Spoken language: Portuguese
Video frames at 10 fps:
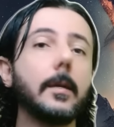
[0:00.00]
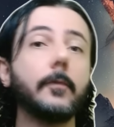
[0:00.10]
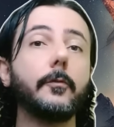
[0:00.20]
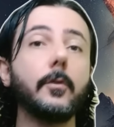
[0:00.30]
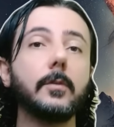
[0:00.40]
que
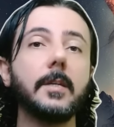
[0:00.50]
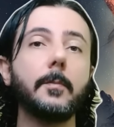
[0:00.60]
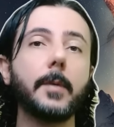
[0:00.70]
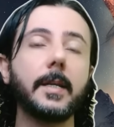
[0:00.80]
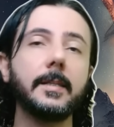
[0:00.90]
foi o
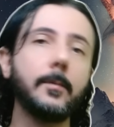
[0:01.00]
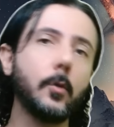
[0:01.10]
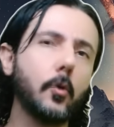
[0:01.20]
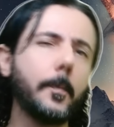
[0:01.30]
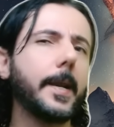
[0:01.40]
tempo que ela
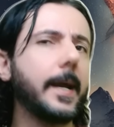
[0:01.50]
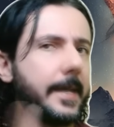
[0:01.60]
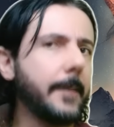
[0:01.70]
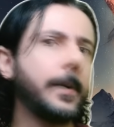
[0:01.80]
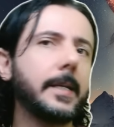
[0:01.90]
demorou para
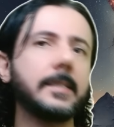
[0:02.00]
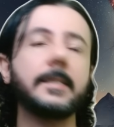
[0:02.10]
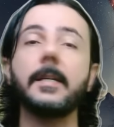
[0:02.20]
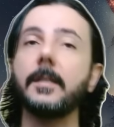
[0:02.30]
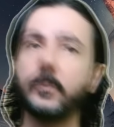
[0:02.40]

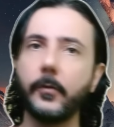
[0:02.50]
reaparecer nas